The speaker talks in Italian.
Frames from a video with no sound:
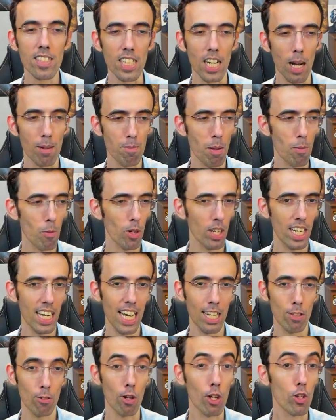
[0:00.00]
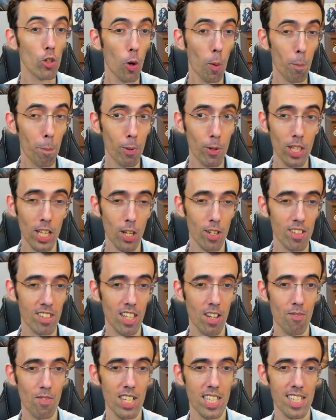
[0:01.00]
Abbiamo creato il doppio dei nostri
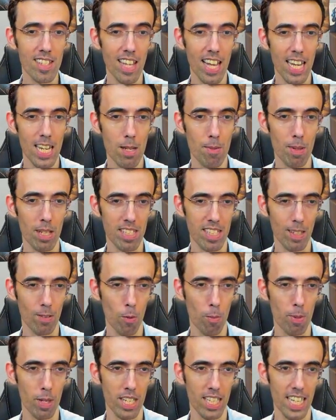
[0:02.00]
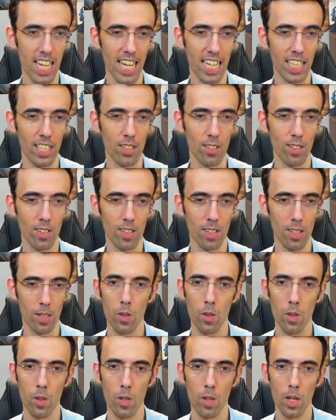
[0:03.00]
avversari ma stiamo perdendo.
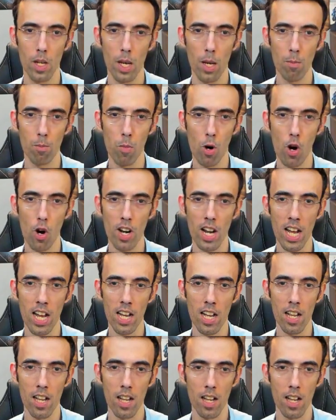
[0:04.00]
Buona?